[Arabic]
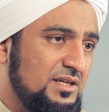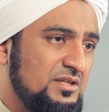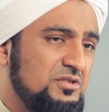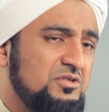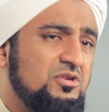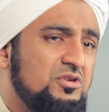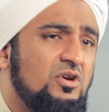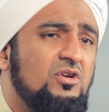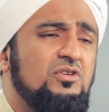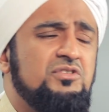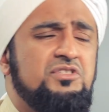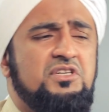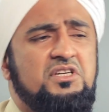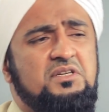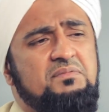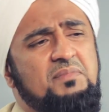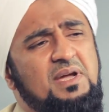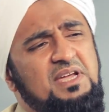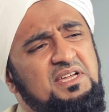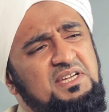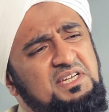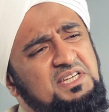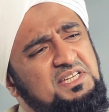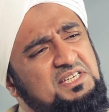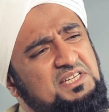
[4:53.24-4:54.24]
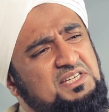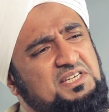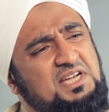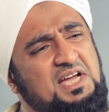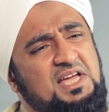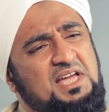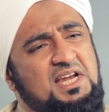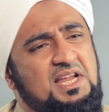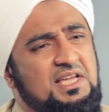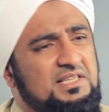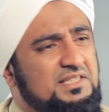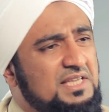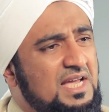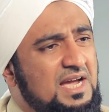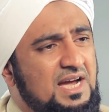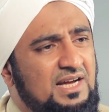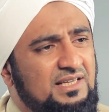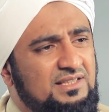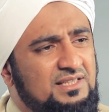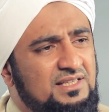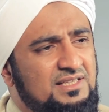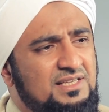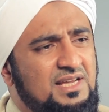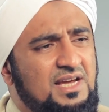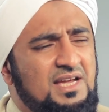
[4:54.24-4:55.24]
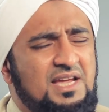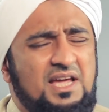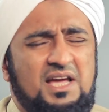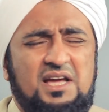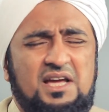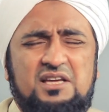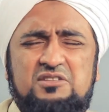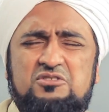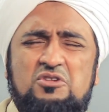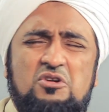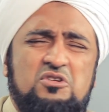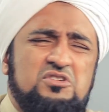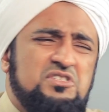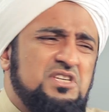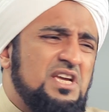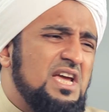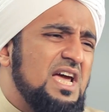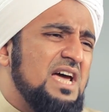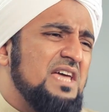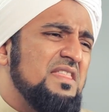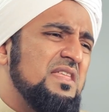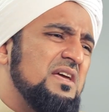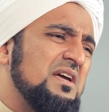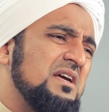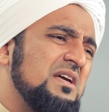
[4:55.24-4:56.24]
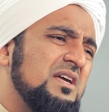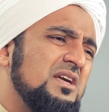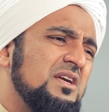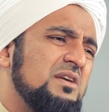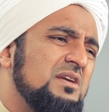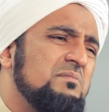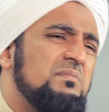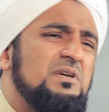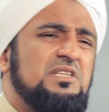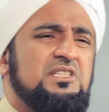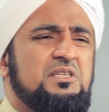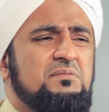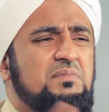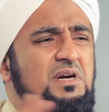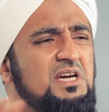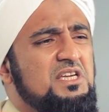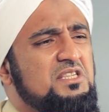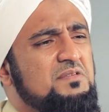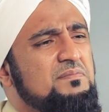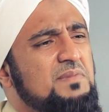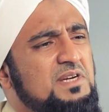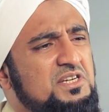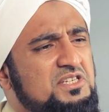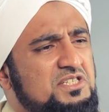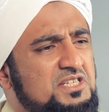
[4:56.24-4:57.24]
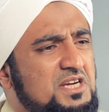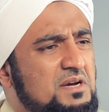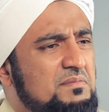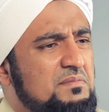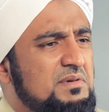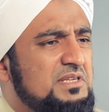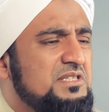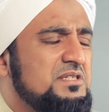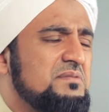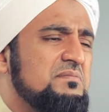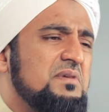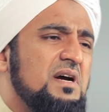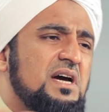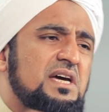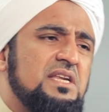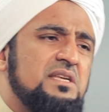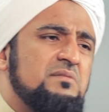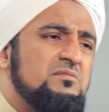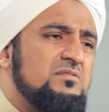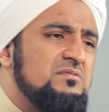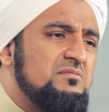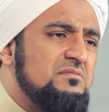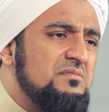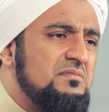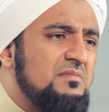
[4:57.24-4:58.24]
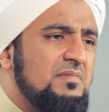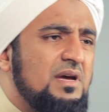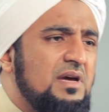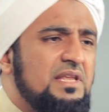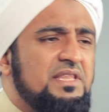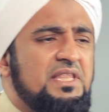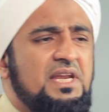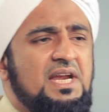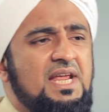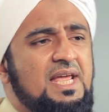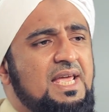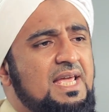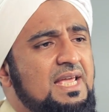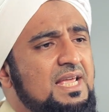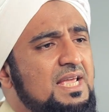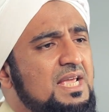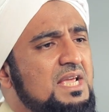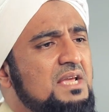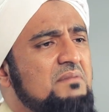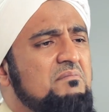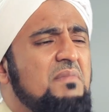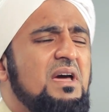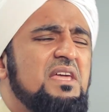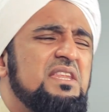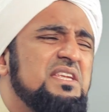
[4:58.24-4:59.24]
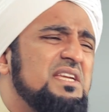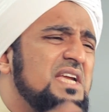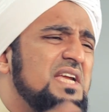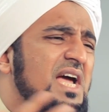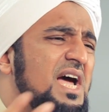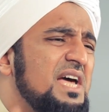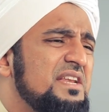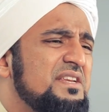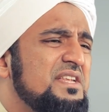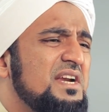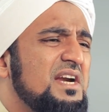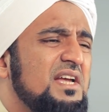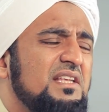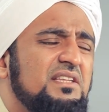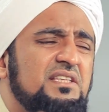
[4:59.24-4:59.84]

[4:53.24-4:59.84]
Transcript: زوجك ما يعينك على طاعة الله يا أخي زوجي هذا بس يبغى يتمشى بس يبغاني ما أدري إيه ماني قادر